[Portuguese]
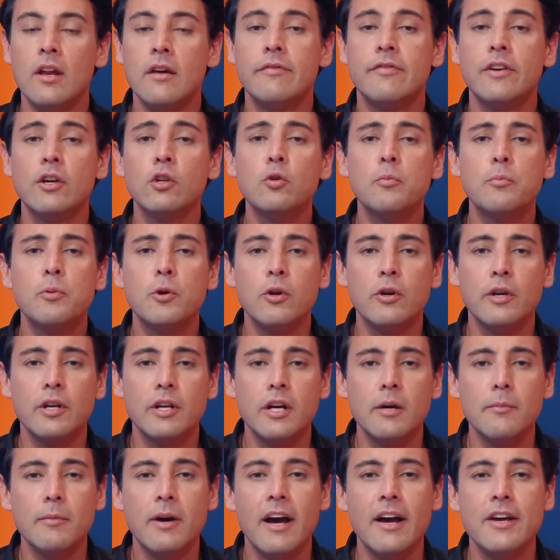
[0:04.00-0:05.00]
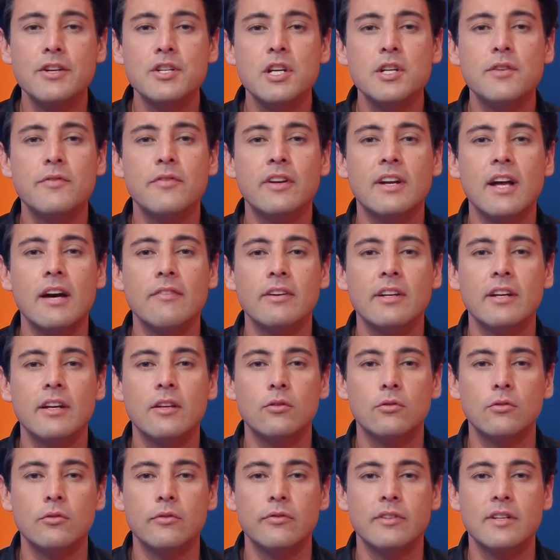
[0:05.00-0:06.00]
Olha, vendo o programa, a gente ficava na
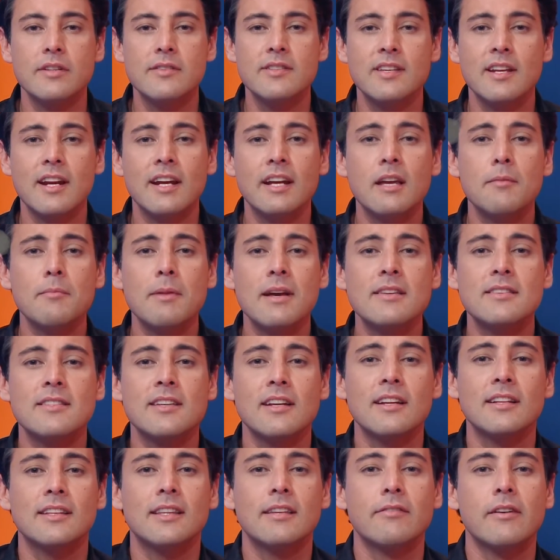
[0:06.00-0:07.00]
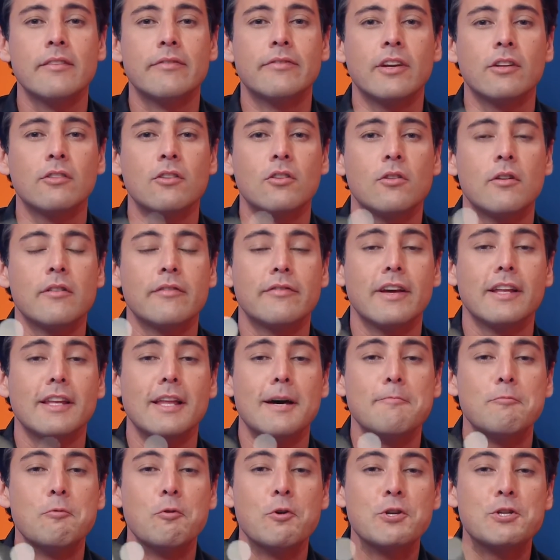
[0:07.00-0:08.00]
dúvida. Será que a Marcela estava vendo a
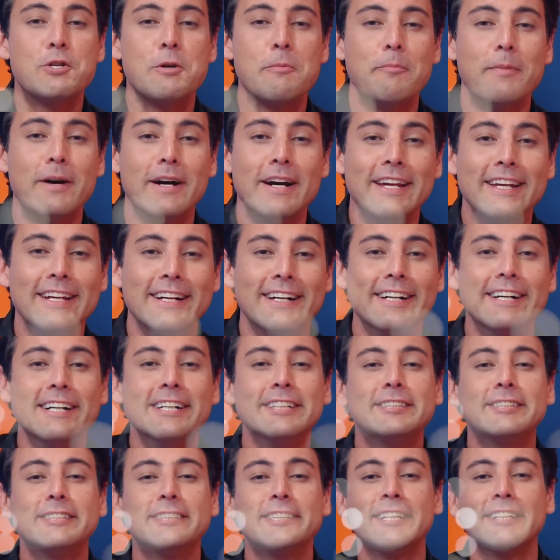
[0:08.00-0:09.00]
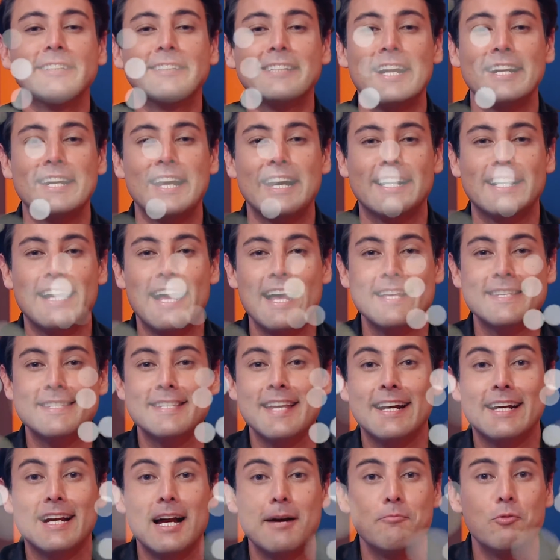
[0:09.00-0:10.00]
novela Amor de Mãe antes de entrar na
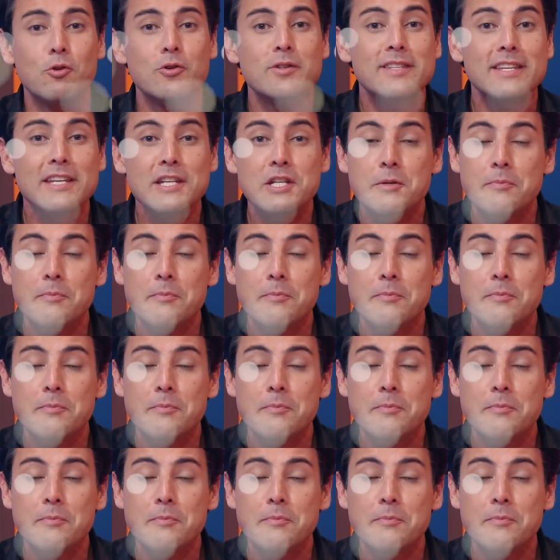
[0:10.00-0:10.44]
casa e acabou se